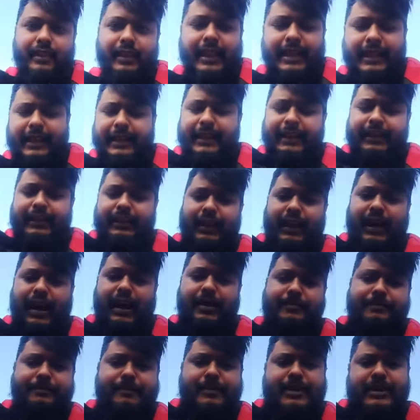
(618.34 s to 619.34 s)
लेकिन
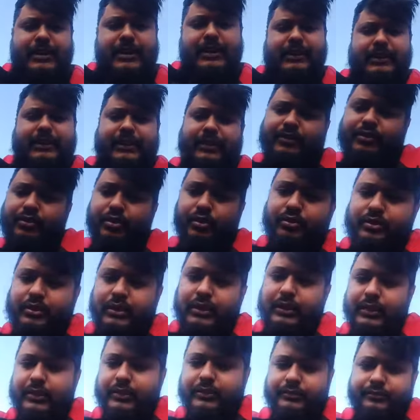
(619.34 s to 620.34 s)
अब मैंने एक चीज सोच
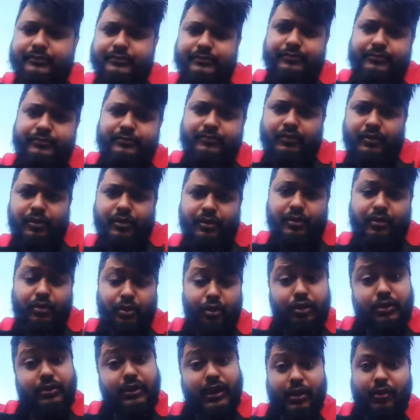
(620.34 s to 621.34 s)
ली है
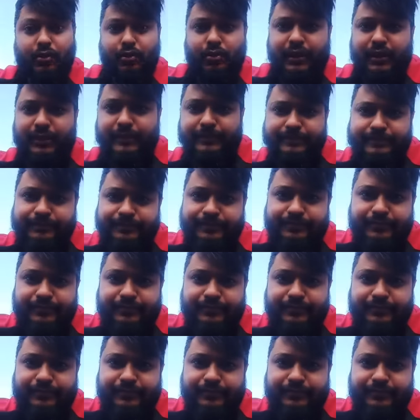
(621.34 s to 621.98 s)
रोज आऊंगा